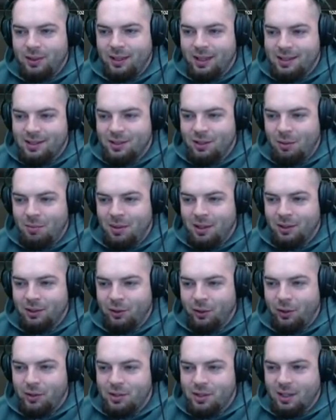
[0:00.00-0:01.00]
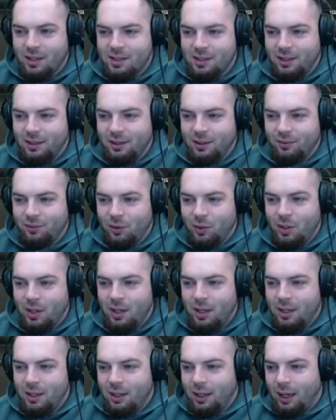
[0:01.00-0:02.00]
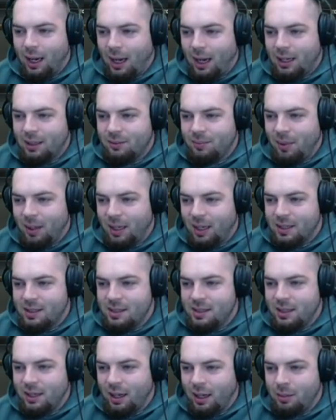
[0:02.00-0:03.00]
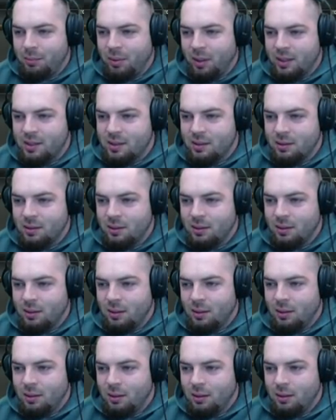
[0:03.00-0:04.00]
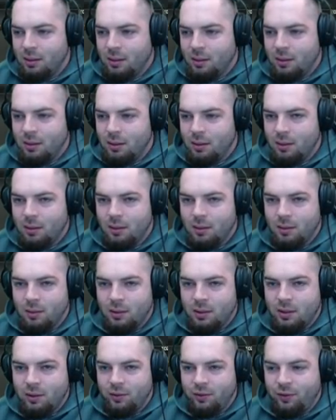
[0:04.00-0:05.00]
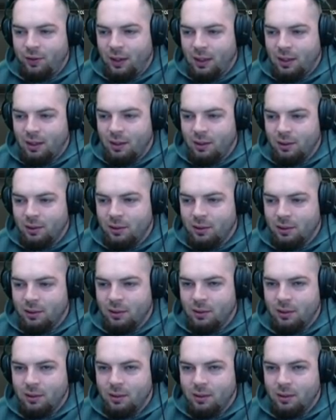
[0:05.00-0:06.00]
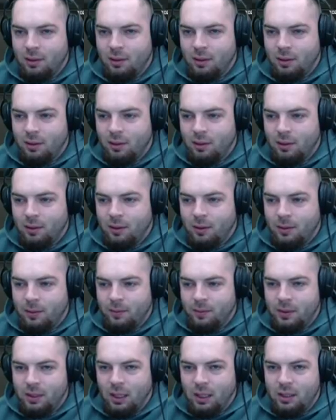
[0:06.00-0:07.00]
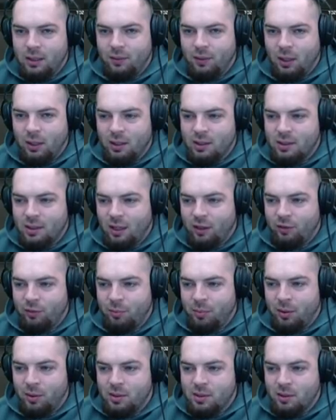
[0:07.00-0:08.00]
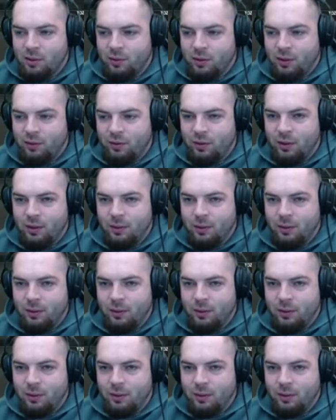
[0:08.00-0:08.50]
jetzt nochmal ein größeres, Alter, wo acht Magazine reinpassen. What the fuck, Alter. Ja, hier war das ja, Ich hab hier ein volle,